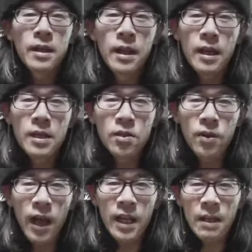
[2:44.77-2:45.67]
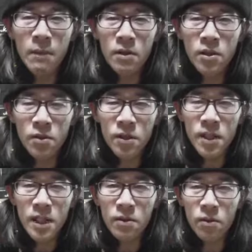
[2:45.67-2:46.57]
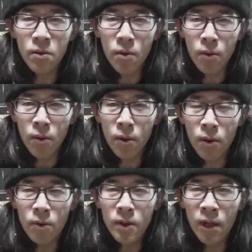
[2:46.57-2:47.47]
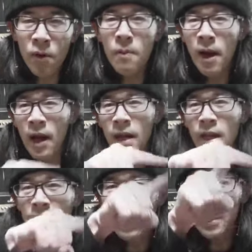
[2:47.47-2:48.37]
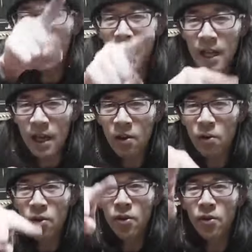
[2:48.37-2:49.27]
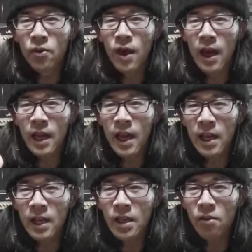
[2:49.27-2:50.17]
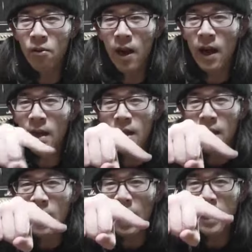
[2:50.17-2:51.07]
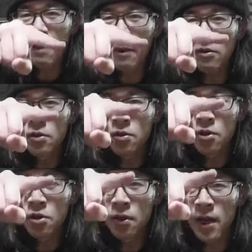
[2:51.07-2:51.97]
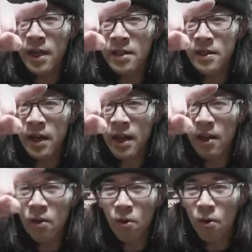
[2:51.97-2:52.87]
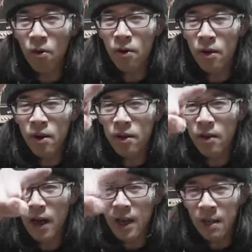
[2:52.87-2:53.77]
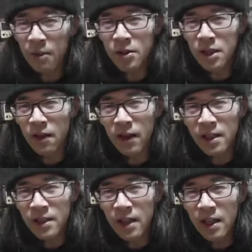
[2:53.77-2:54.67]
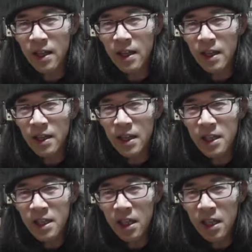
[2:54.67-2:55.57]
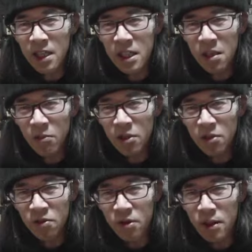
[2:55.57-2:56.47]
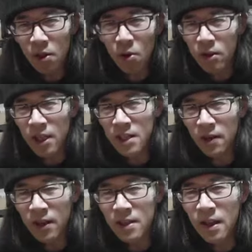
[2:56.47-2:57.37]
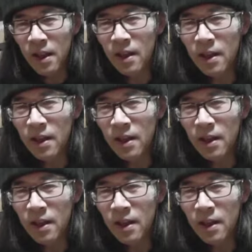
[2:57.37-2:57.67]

でそこで頭打ちをしちゃうと例えば綺麗なこういう波形っていうのが頭打ちをするわけですからこう頭打っちゃうわけです。で下で尻餅をついてこうなっちゃうわけですね。